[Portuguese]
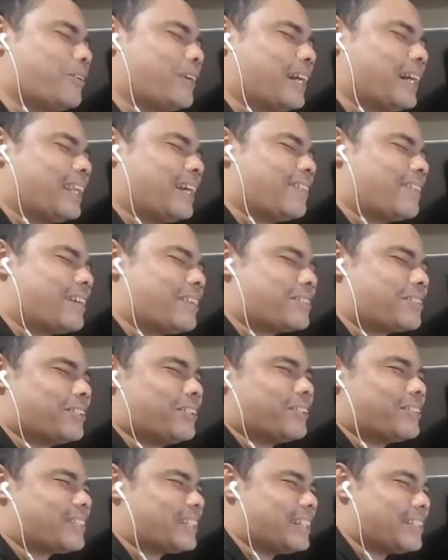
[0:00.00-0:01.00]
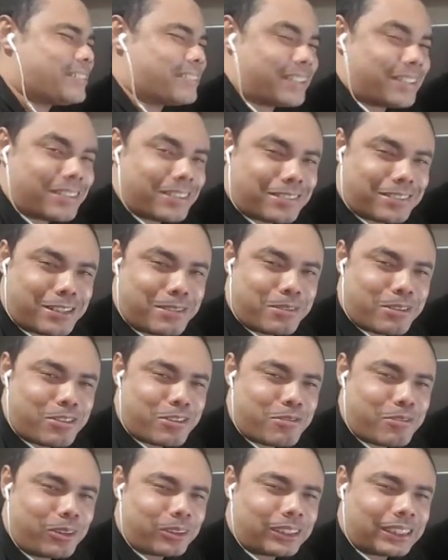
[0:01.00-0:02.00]
do canal Brasil Notícias,
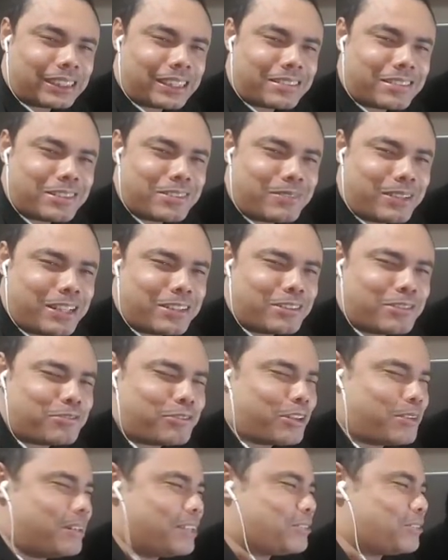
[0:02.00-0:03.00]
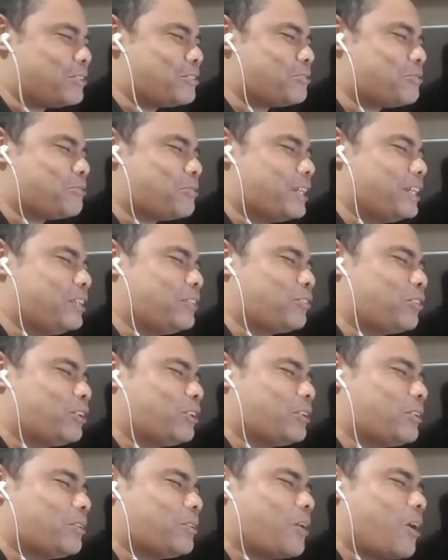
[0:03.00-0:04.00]
estamos de volta trazendo mais informações.
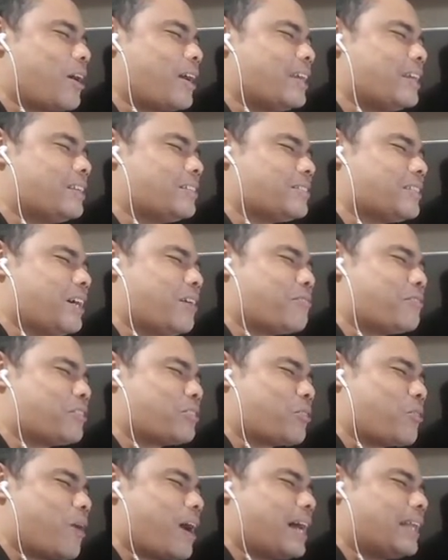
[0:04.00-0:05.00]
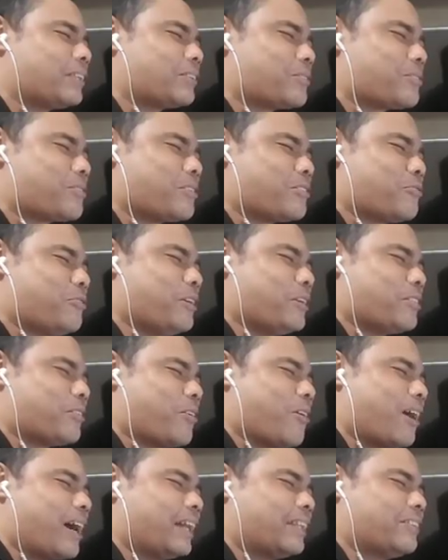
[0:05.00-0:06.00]
22, não, 24, gente,
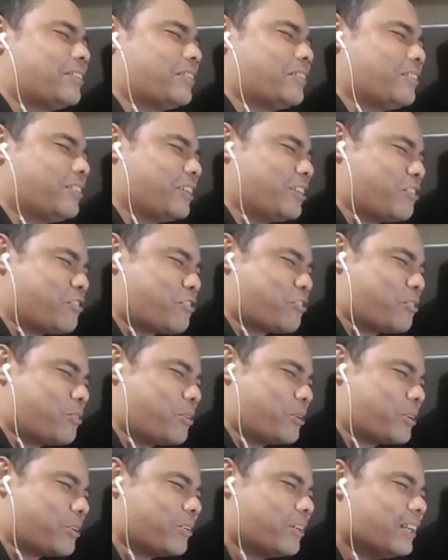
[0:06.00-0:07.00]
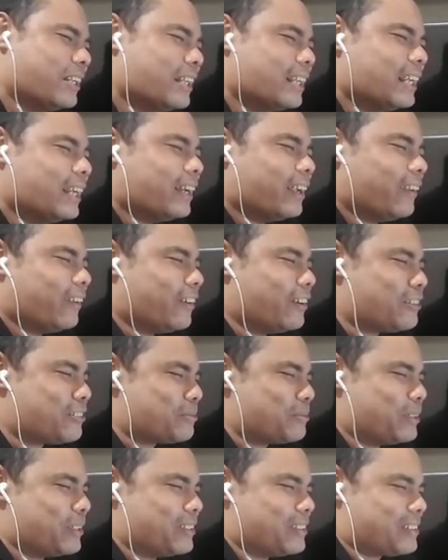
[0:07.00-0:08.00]
24 de junho de
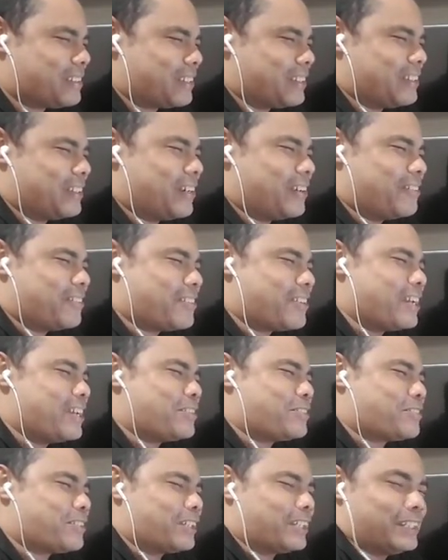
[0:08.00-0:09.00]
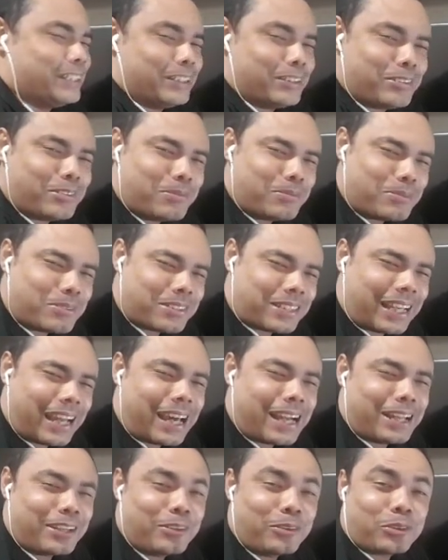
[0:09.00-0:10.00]
2019. Gente, seguinte, os
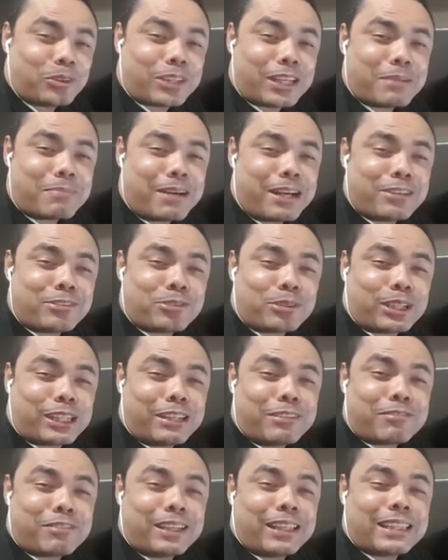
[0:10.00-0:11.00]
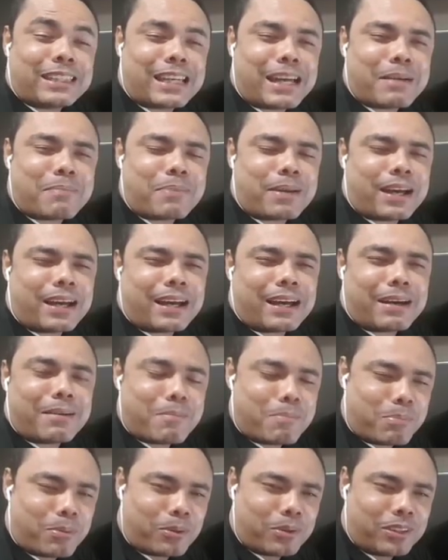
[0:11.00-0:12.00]
caras não tem mais o que inventar
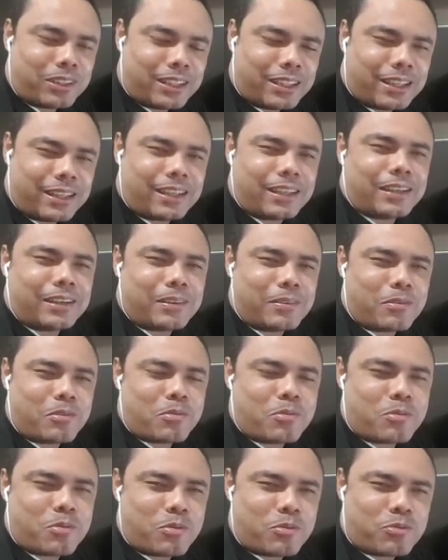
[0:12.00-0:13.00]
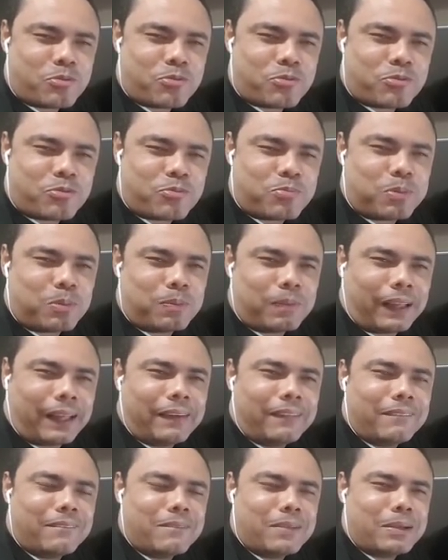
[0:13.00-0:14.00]
para poder
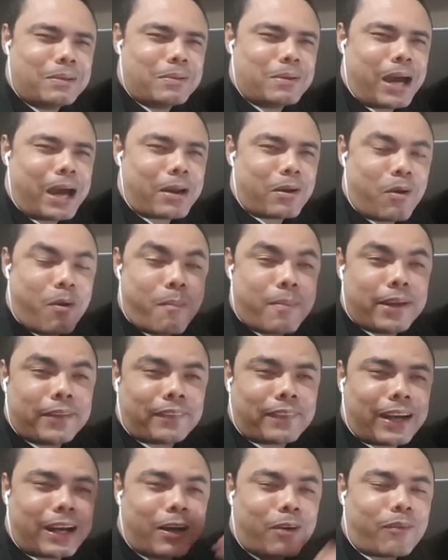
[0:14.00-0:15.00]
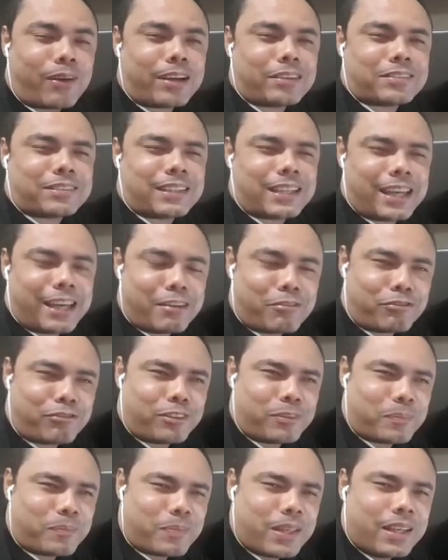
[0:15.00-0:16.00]
é, argumentar com o
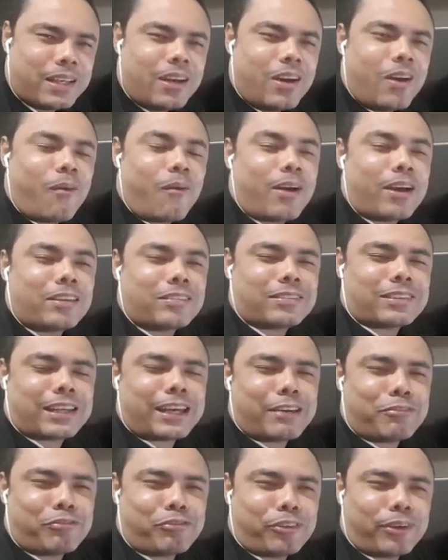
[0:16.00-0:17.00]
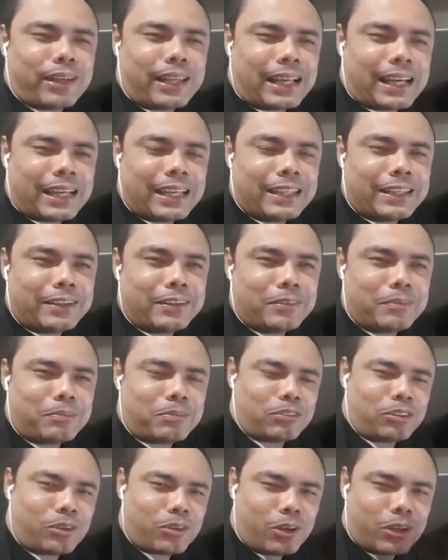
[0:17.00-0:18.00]
STF. O STF foi lá e
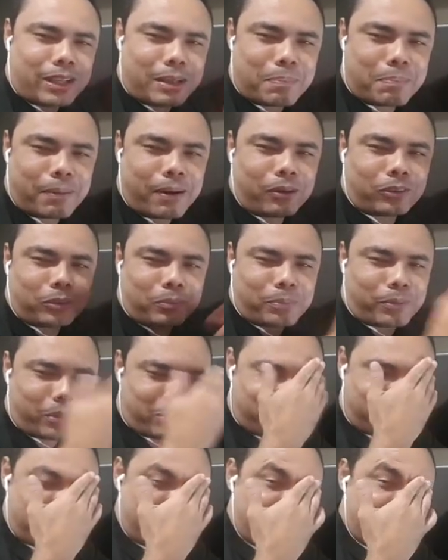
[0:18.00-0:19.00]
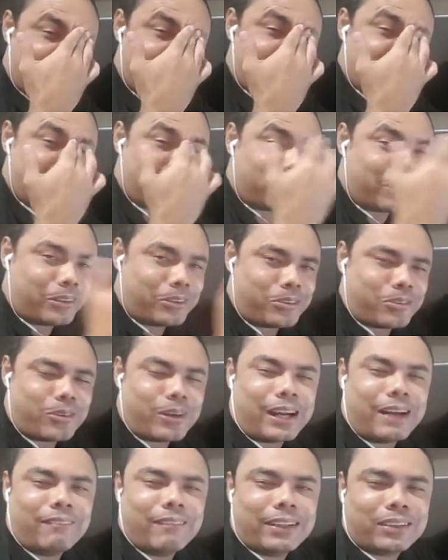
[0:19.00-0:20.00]
tirou da pauta o processo de Lula do
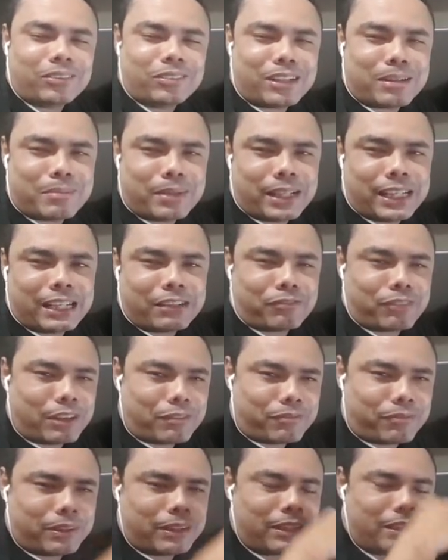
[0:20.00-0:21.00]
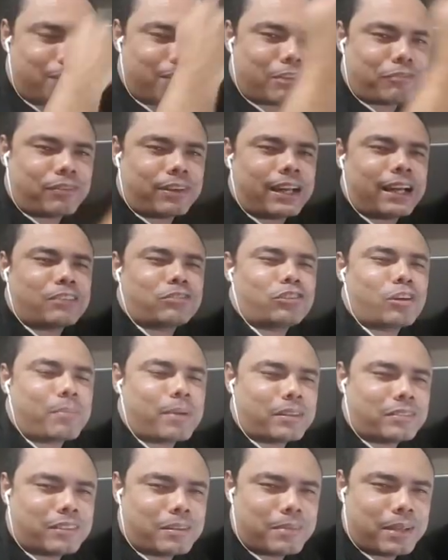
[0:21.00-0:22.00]
julgamento de amanhã e vai ficar só
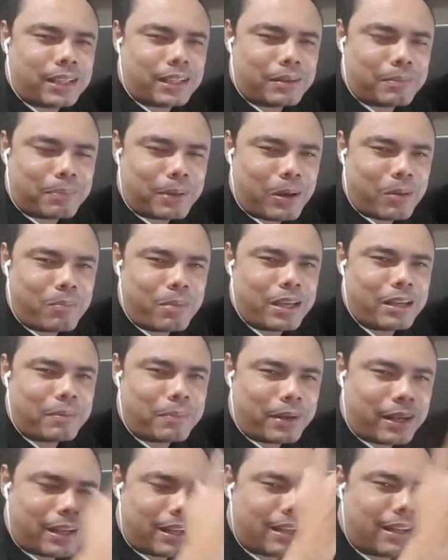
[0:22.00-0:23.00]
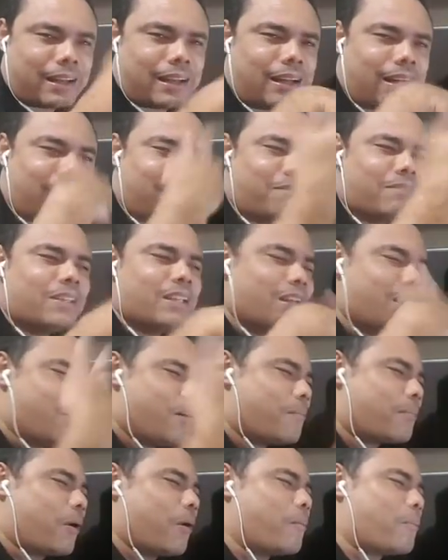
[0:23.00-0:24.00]
para semana, para o meio, para
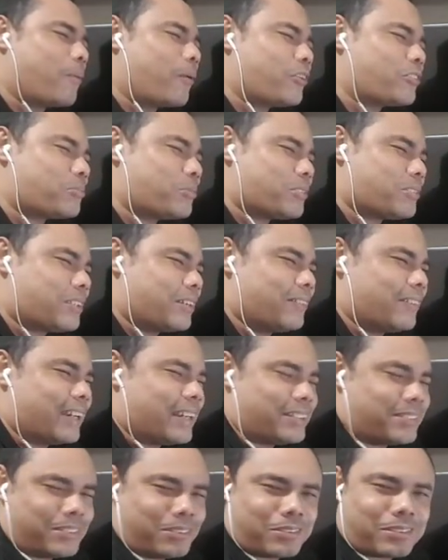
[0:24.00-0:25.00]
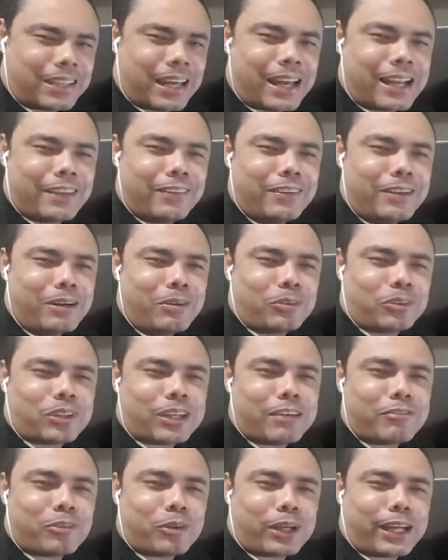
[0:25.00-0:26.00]
para o próximo semestre. Os caras não
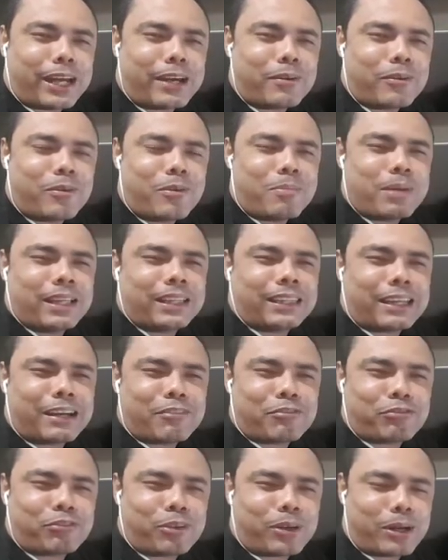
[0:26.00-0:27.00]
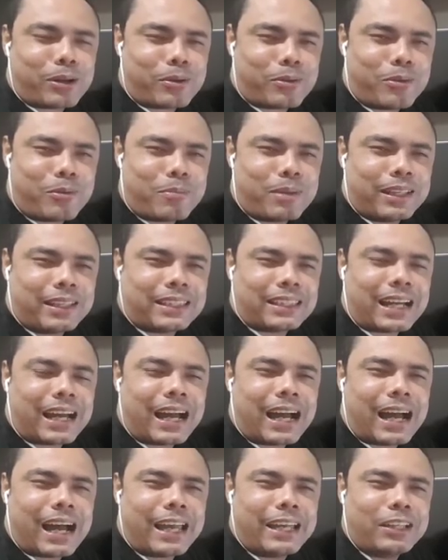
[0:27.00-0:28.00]
teve o que argumentar, foram
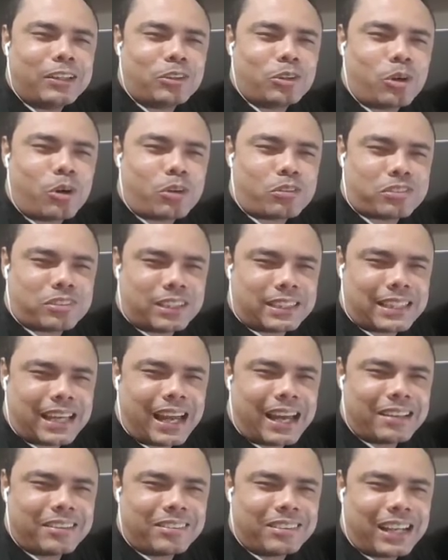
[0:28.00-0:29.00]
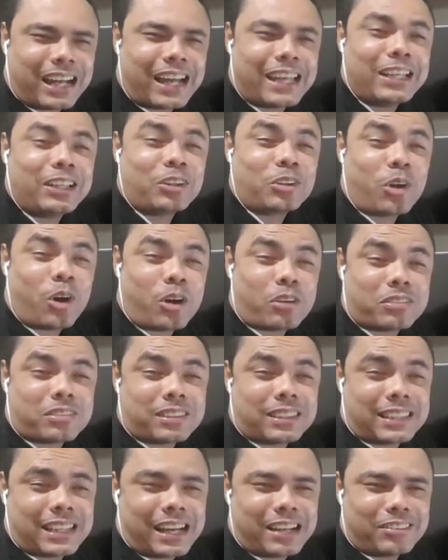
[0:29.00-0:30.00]
argumentar a idosidade, a
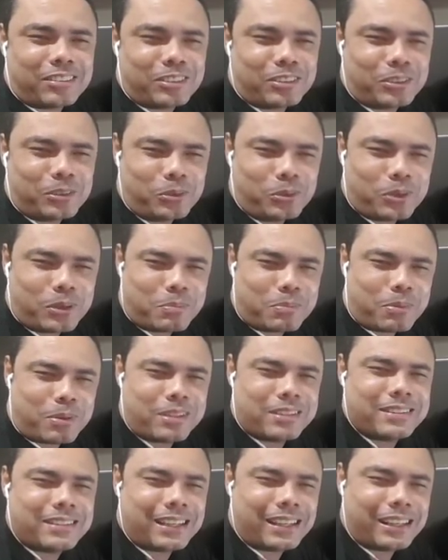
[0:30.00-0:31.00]
idosidade de Lula. Pois